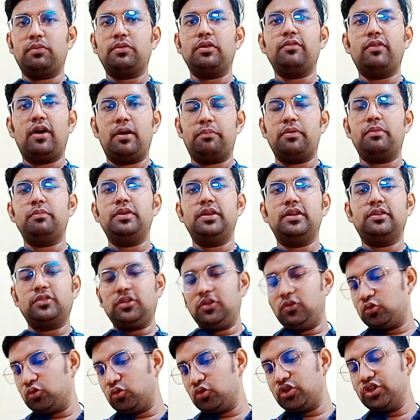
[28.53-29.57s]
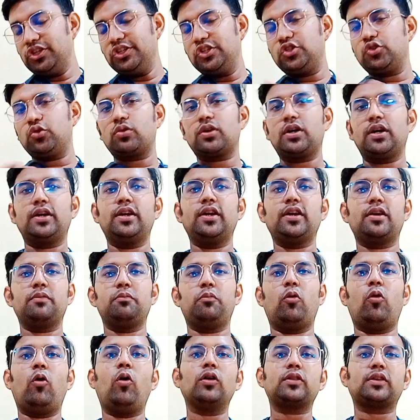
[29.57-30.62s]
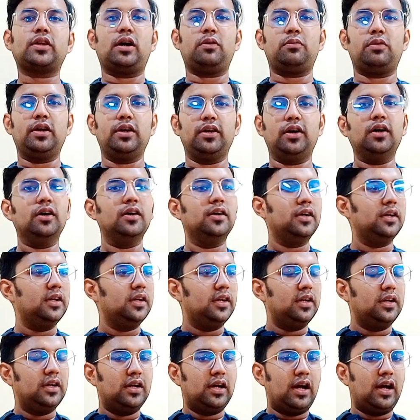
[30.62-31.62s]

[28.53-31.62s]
जो आपके वाइपर ब्लेड्स हैं उसको रिस्टोर करने के बहुत काम आएगा